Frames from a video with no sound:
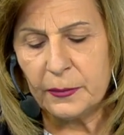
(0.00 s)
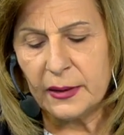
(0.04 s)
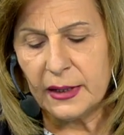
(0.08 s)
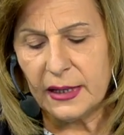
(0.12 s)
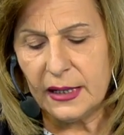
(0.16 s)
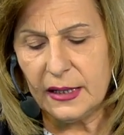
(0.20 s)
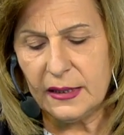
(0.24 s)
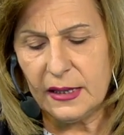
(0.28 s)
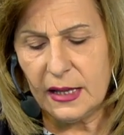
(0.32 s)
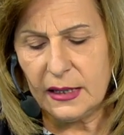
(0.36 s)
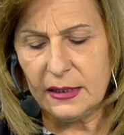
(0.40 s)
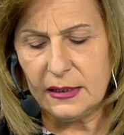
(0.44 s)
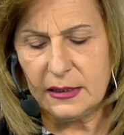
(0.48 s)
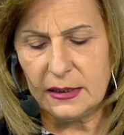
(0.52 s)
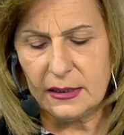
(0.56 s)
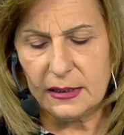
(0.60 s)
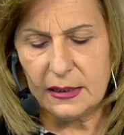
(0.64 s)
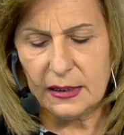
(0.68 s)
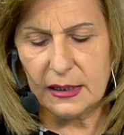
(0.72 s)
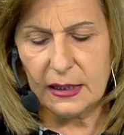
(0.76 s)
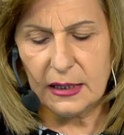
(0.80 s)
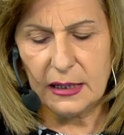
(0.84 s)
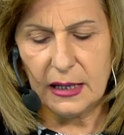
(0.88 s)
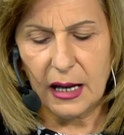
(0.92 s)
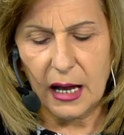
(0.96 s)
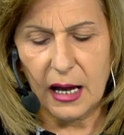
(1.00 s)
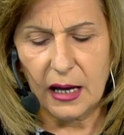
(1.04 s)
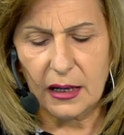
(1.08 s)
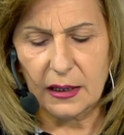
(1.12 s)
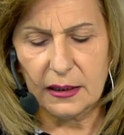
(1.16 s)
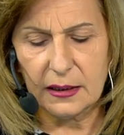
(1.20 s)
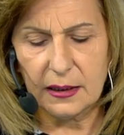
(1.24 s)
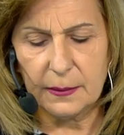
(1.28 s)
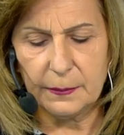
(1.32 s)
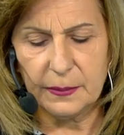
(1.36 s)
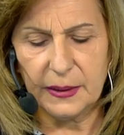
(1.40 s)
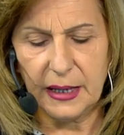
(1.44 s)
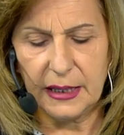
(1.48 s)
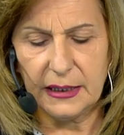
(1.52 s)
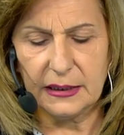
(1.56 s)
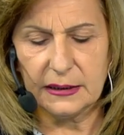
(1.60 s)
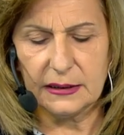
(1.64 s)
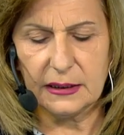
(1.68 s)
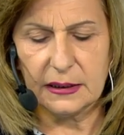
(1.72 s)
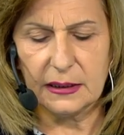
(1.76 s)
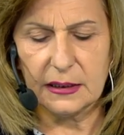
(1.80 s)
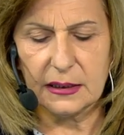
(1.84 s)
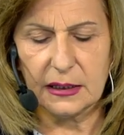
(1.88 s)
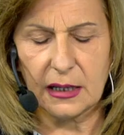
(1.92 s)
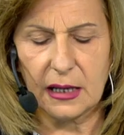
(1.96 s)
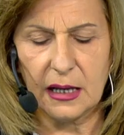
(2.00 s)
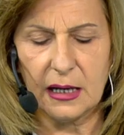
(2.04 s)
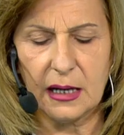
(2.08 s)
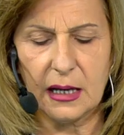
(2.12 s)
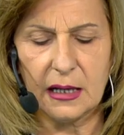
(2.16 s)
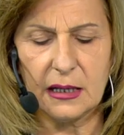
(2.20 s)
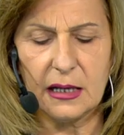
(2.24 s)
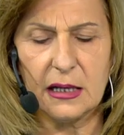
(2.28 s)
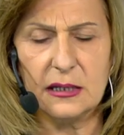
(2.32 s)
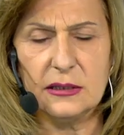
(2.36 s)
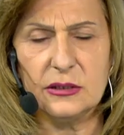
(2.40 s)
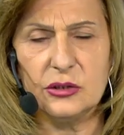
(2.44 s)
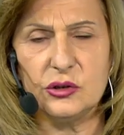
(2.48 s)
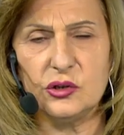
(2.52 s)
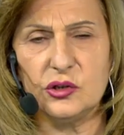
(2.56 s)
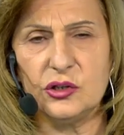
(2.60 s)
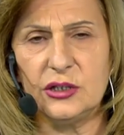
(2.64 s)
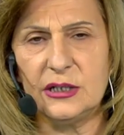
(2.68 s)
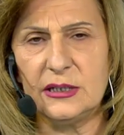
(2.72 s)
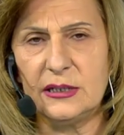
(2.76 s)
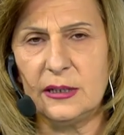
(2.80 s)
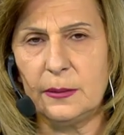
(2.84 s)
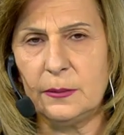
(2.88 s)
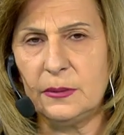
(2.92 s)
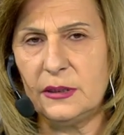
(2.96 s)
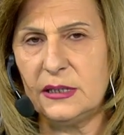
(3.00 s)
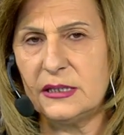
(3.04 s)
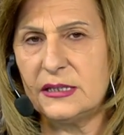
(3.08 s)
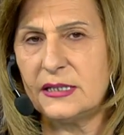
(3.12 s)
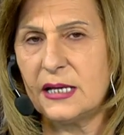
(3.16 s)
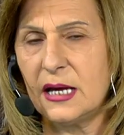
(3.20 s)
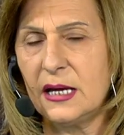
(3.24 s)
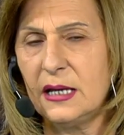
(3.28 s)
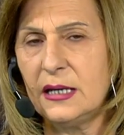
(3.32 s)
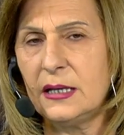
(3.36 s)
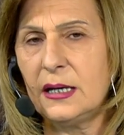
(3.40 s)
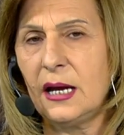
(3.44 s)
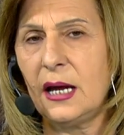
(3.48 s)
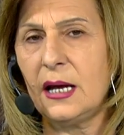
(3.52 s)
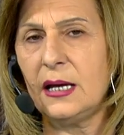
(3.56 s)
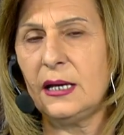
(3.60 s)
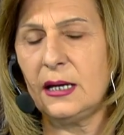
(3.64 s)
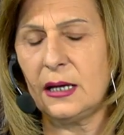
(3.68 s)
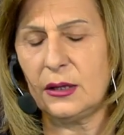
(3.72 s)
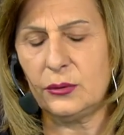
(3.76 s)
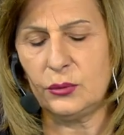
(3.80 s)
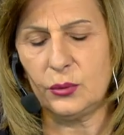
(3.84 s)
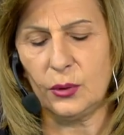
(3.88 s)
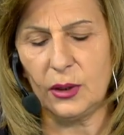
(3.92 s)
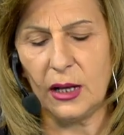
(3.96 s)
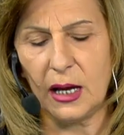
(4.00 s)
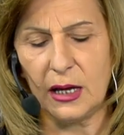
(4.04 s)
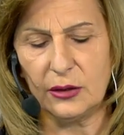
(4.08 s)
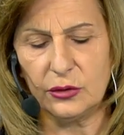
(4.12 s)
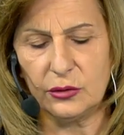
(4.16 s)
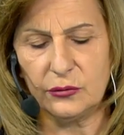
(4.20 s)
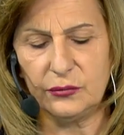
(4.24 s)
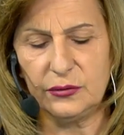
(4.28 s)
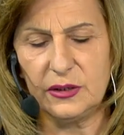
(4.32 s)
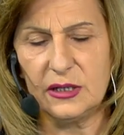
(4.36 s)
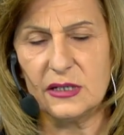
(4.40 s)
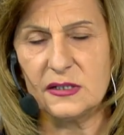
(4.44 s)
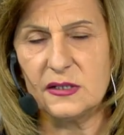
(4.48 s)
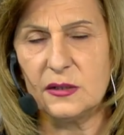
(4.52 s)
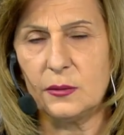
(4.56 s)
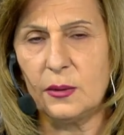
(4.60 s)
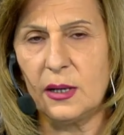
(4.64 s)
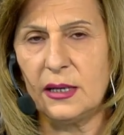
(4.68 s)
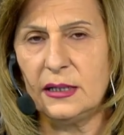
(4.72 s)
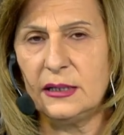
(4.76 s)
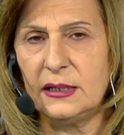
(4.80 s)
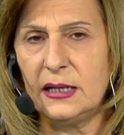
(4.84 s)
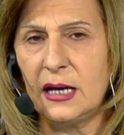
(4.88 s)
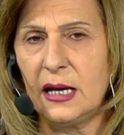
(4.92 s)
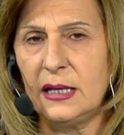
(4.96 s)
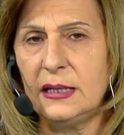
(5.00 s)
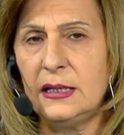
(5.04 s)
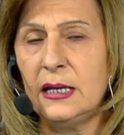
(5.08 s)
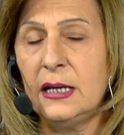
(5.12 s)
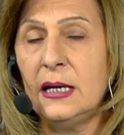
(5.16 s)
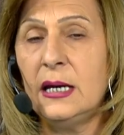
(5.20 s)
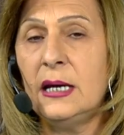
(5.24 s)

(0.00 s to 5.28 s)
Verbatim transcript: إذا العقرب رح يتخذ قرارات جديدة بيسير حياته العاطفية سواء كان